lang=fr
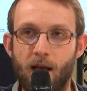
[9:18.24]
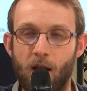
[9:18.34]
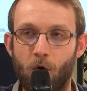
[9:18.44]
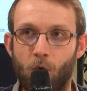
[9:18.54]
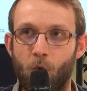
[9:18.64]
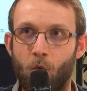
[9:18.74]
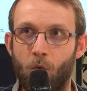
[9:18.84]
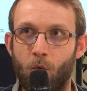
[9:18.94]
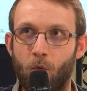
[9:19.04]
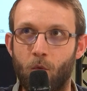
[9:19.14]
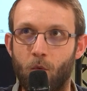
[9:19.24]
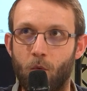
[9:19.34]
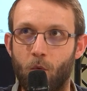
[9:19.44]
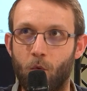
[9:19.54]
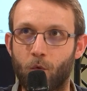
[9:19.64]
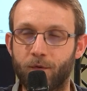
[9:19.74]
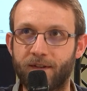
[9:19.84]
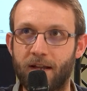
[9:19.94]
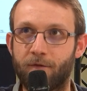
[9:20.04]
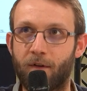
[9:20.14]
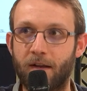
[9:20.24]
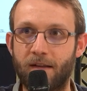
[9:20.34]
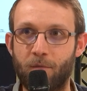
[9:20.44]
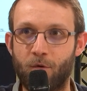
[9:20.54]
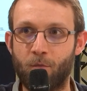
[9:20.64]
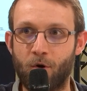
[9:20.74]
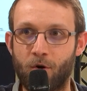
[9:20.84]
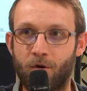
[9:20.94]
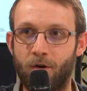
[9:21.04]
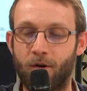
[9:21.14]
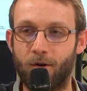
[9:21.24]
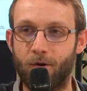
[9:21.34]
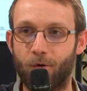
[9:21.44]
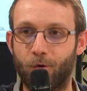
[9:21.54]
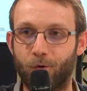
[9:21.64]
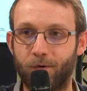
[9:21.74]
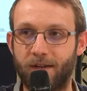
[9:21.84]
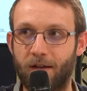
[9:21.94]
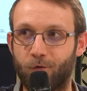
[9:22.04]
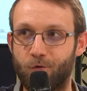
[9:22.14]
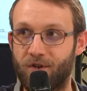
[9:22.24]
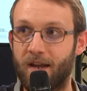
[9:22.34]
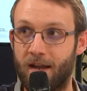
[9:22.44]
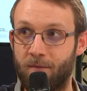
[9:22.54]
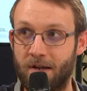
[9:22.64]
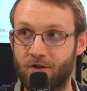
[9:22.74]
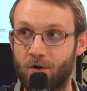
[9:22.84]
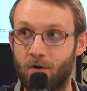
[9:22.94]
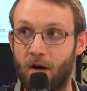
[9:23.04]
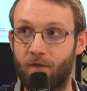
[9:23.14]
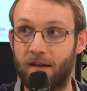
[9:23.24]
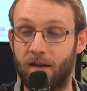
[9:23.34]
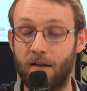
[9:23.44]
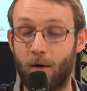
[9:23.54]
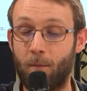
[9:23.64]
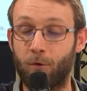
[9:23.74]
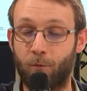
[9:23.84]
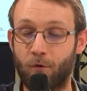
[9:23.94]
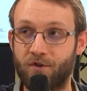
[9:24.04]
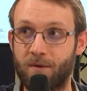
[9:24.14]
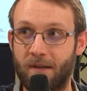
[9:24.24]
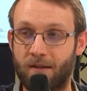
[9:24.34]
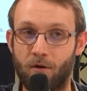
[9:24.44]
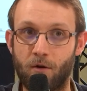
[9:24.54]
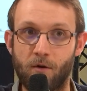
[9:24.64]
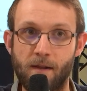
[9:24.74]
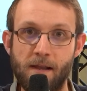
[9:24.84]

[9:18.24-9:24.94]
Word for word: alors, on, constate véritablement euh, que c'est un sujet émergent avec énormément de projets maintenant.